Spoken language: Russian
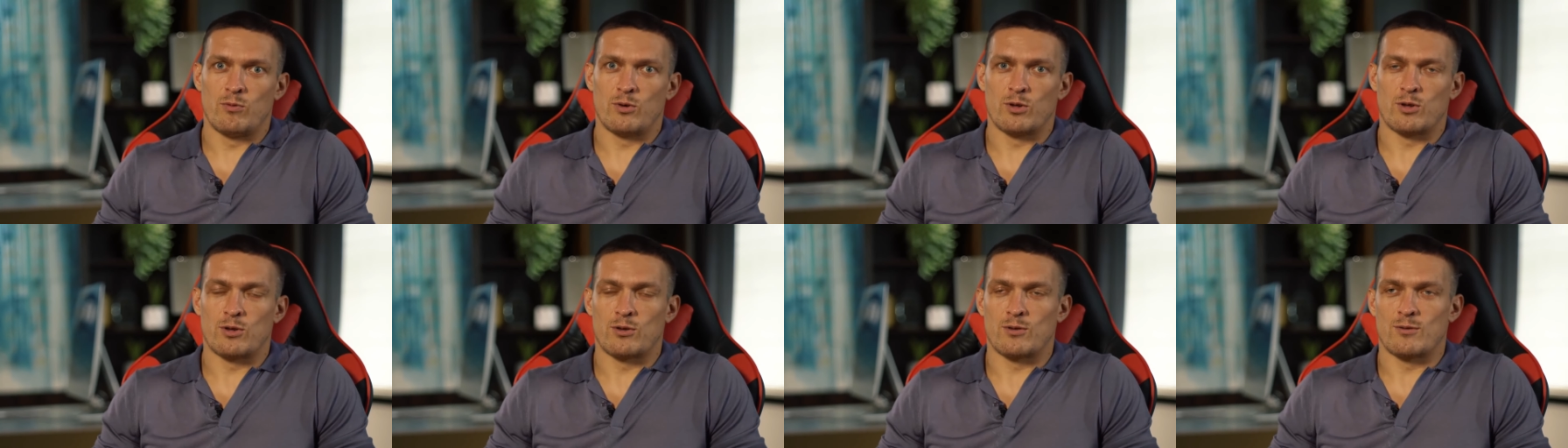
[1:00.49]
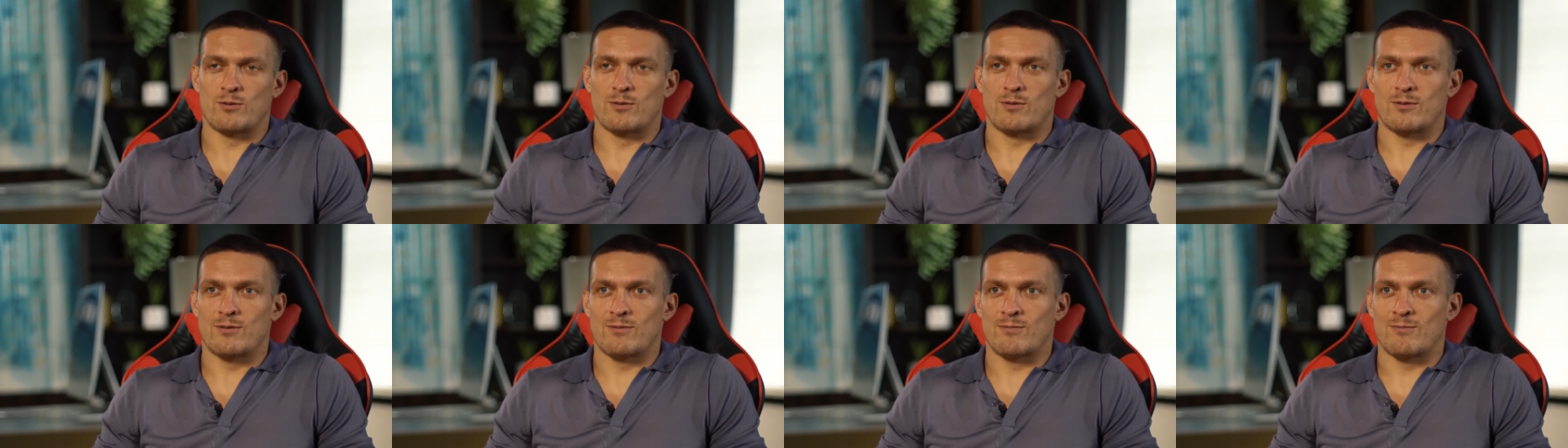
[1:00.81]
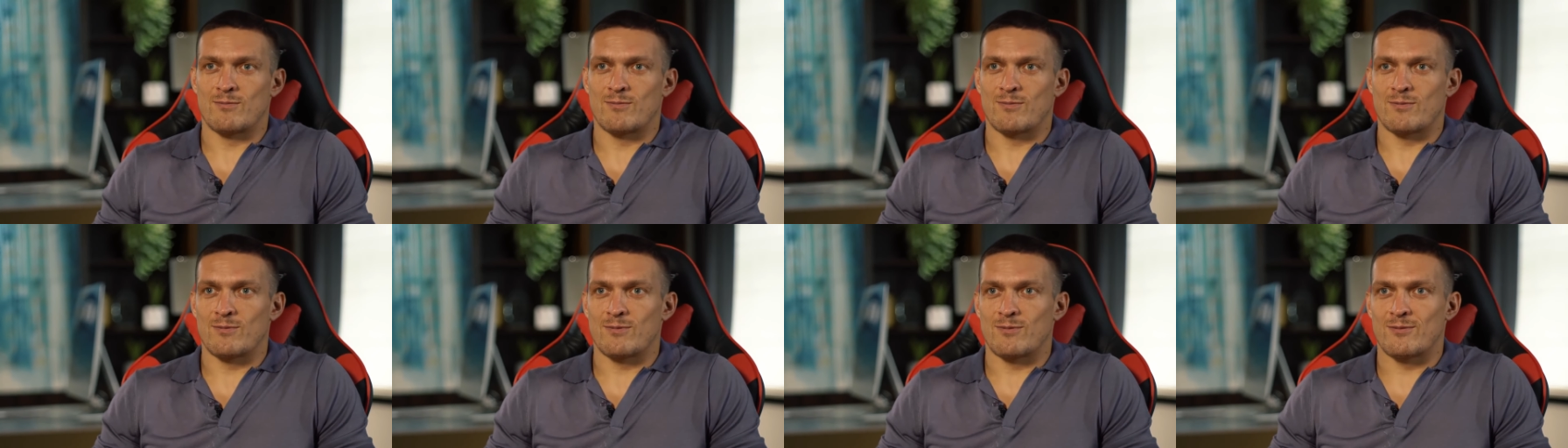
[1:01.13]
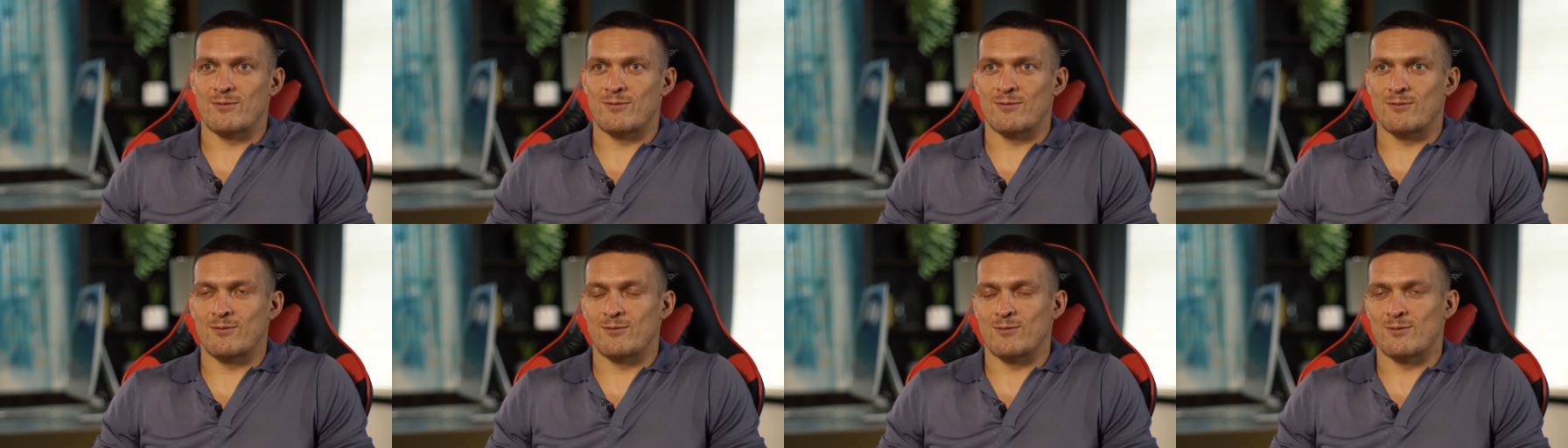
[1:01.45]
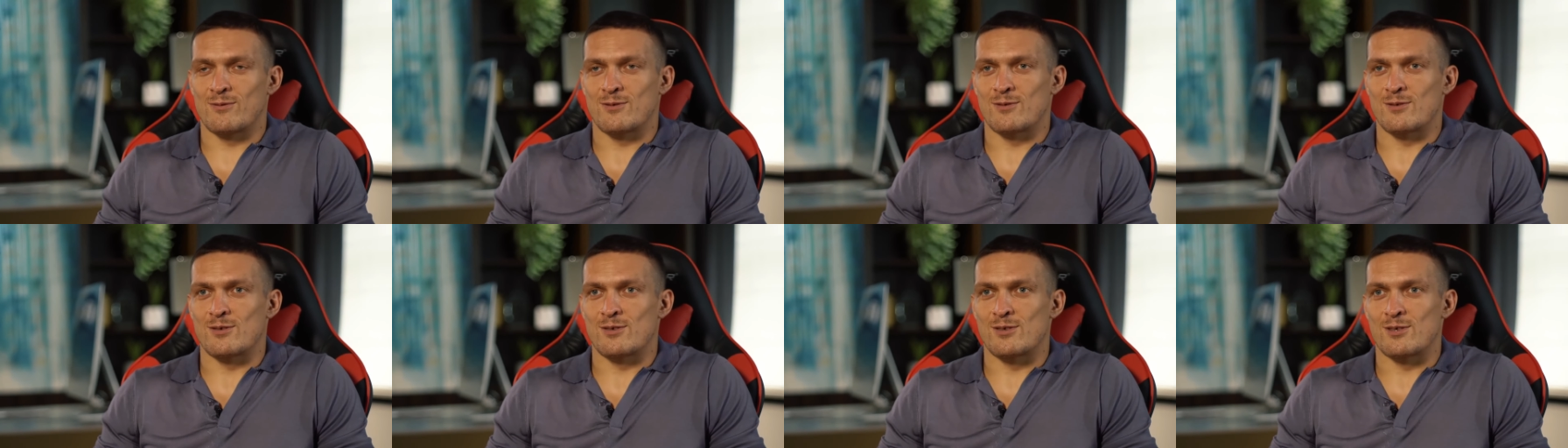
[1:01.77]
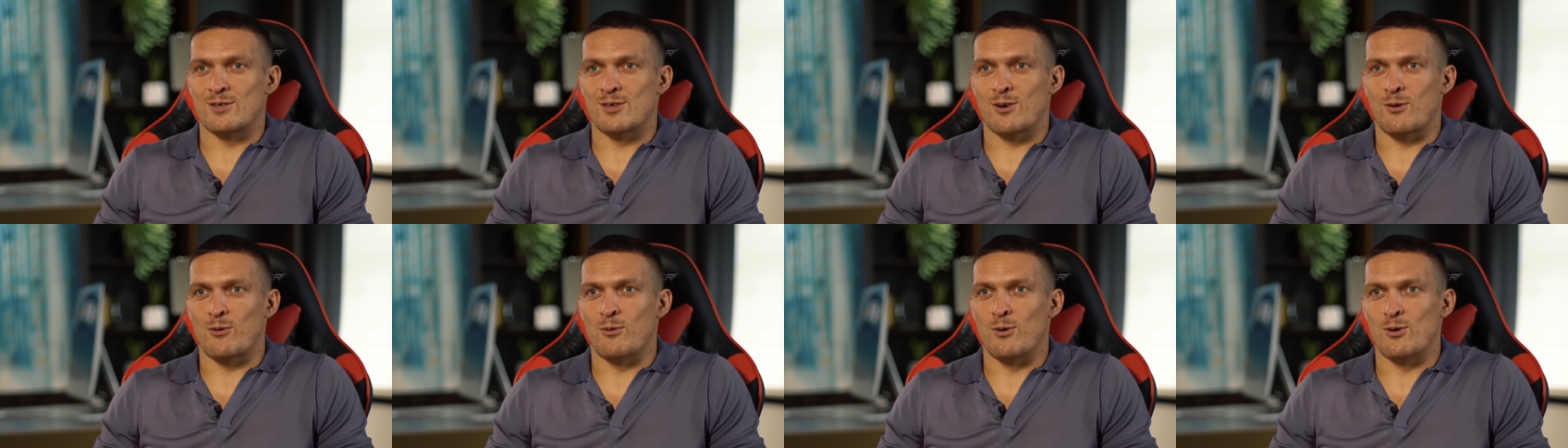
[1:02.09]
вот,
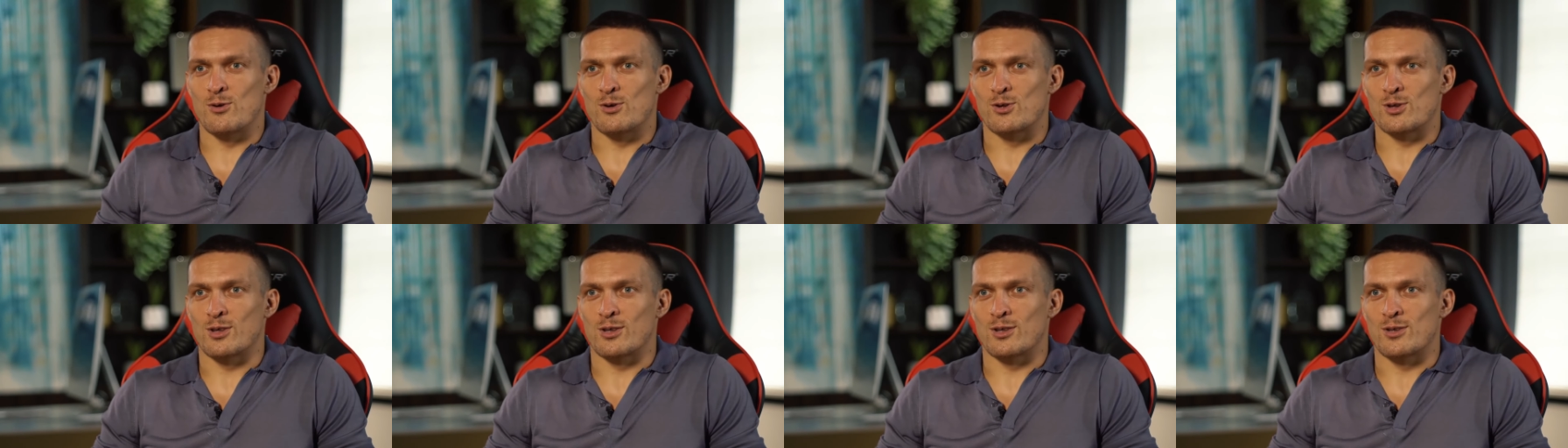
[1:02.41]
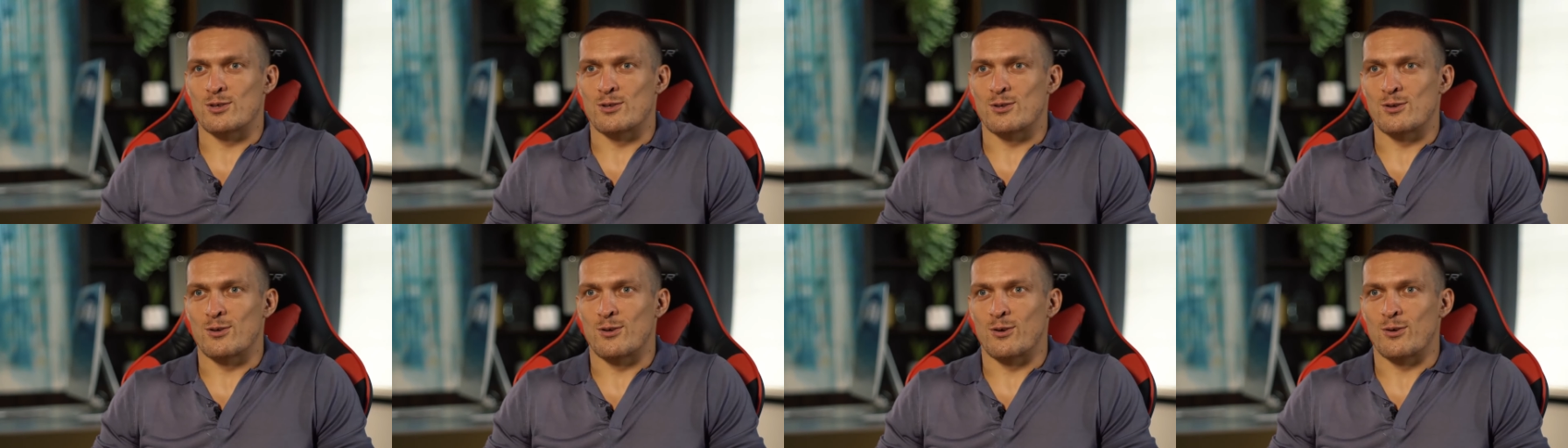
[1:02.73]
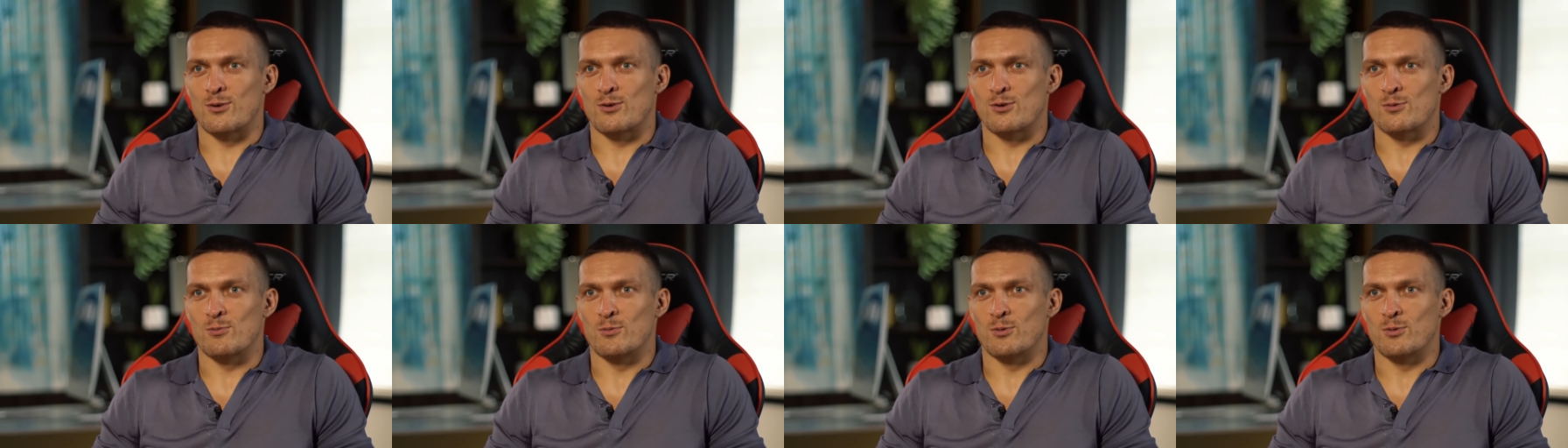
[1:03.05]
закончилось то, к